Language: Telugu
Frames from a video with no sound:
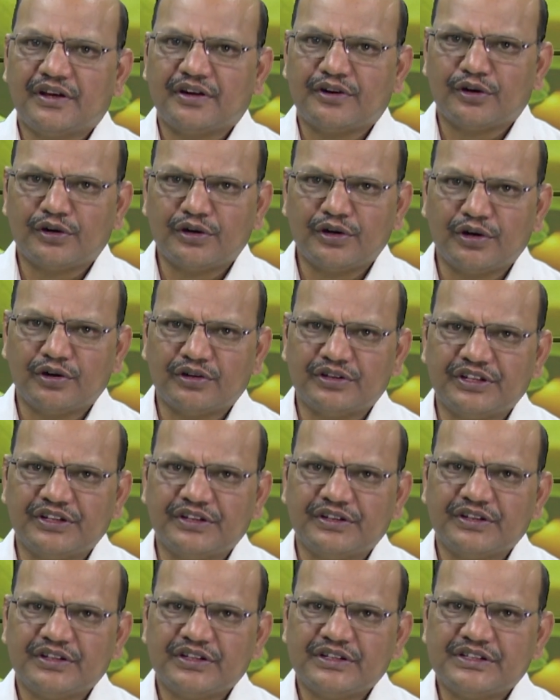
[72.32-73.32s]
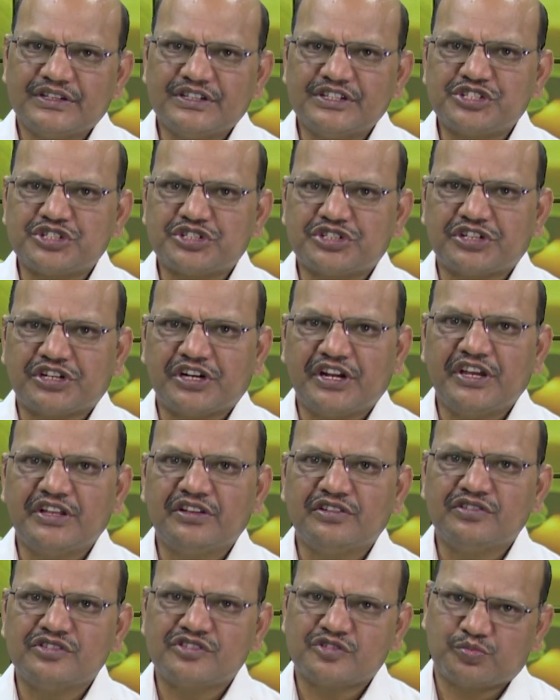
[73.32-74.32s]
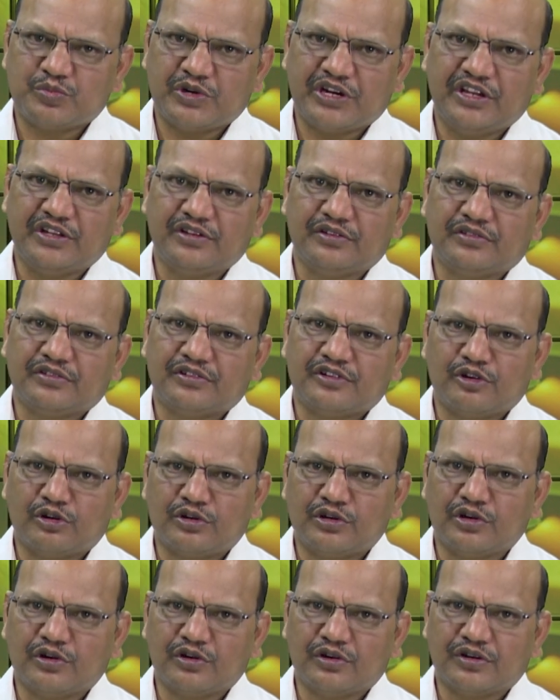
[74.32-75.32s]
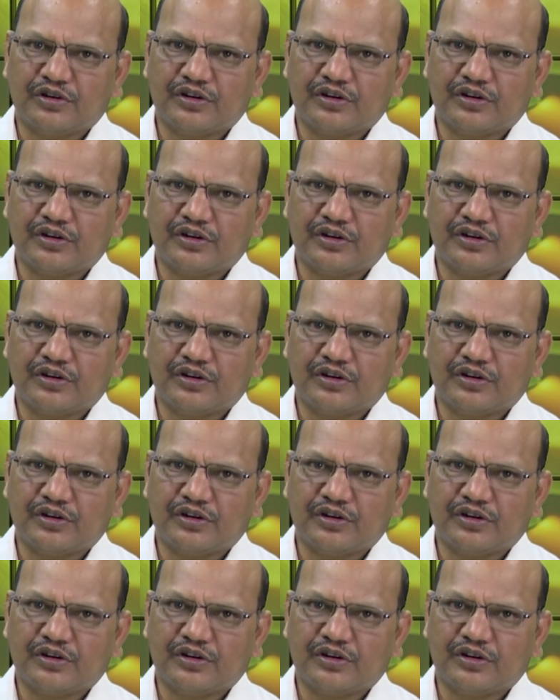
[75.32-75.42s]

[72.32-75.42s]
రెండోది ఈ స్ట్రెయిన్ స్ప్రెయిన్ రెండో